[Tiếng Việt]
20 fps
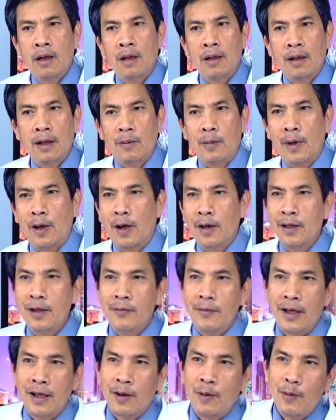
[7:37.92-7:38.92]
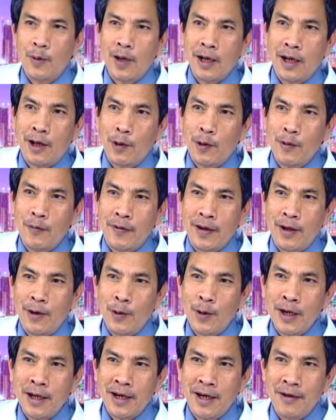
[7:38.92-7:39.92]
Nhưng mà nói như vậy không có nghĩa là quý vị
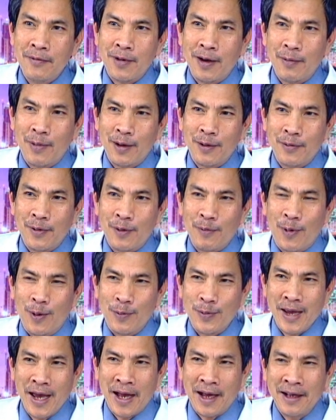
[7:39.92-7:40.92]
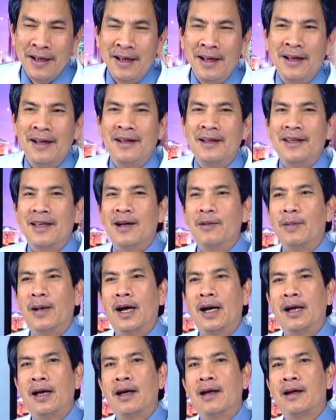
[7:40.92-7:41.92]
nuốt cái đinh vào bụng nha. Nhưng
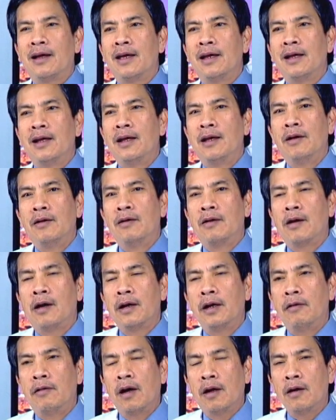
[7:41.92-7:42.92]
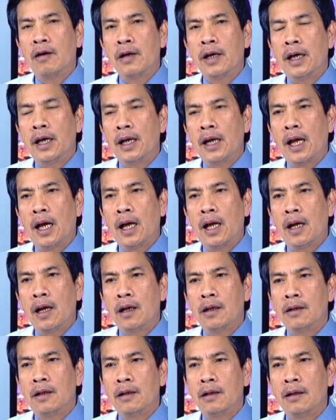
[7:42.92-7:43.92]
mà cái điều đó có nghĩa là
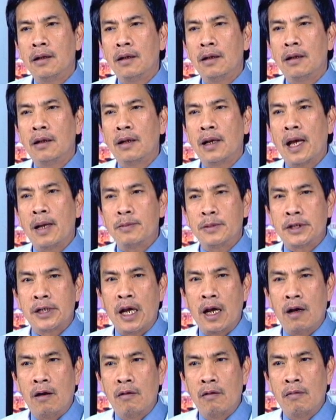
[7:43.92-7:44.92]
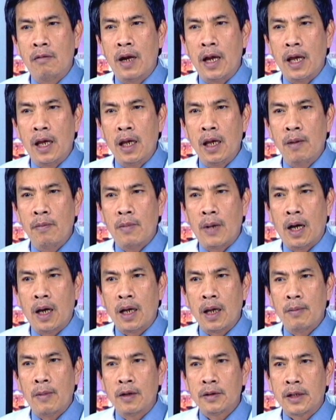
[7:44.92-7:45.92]
làm sao để mà
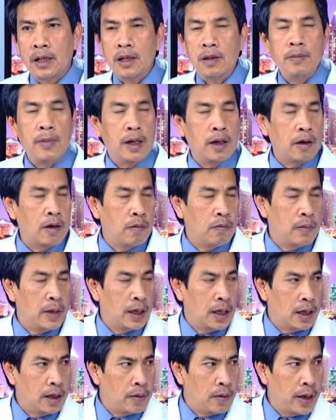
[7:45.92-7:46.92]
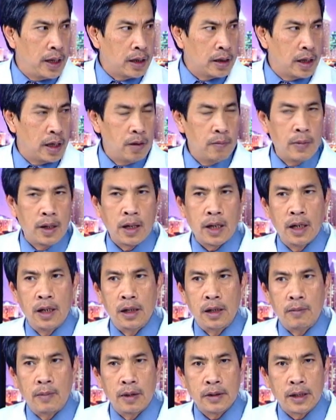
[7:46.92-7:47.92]
cái bao tử mình nó không bị lở loét. Nếu mà cái
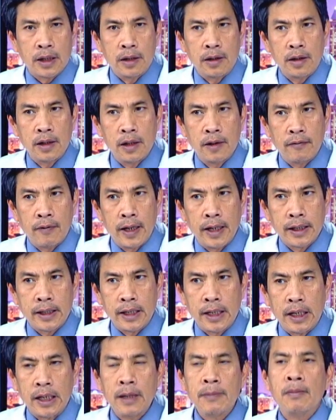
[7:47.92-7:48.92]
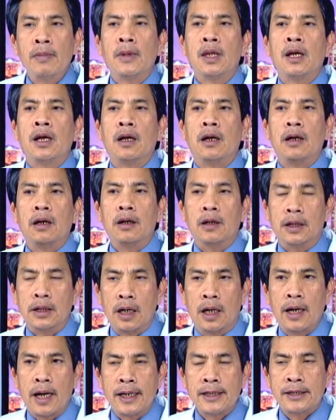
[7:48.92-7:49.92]
lượng bao tử nó như vậy thì lượng
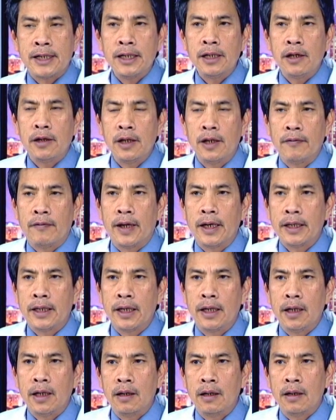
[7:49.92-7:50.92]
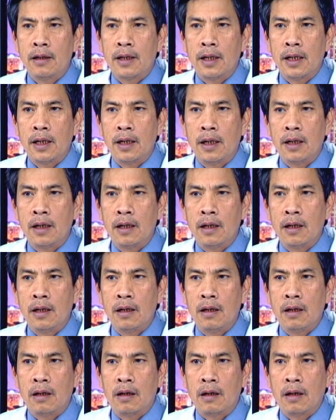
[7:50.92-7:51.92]
axit nó như vậy
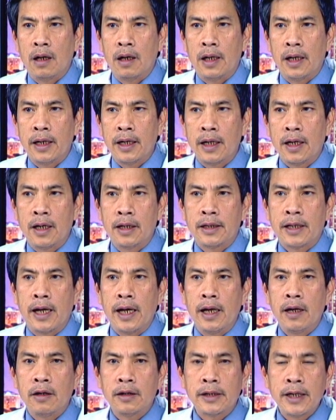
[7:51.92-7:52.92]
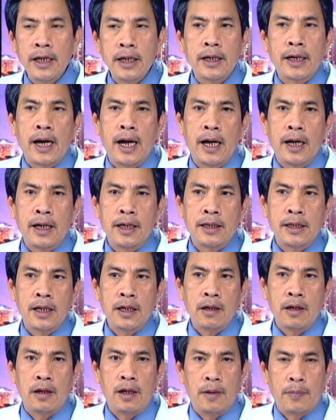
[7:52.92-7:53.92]
thì gọi là cái cơ thể nó tiết ra cái
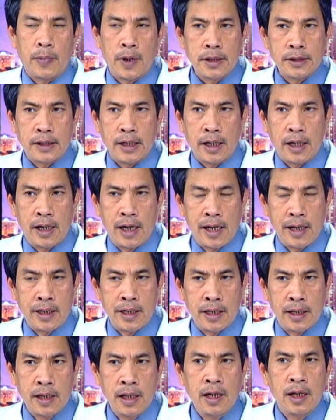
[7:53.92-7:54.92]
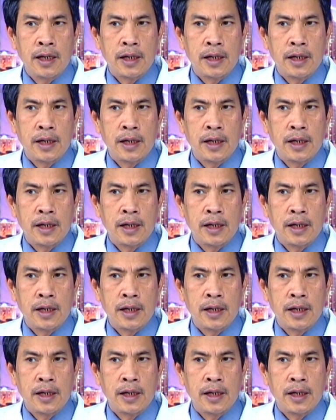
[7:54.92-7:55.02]
chất gọi là prostaglandin.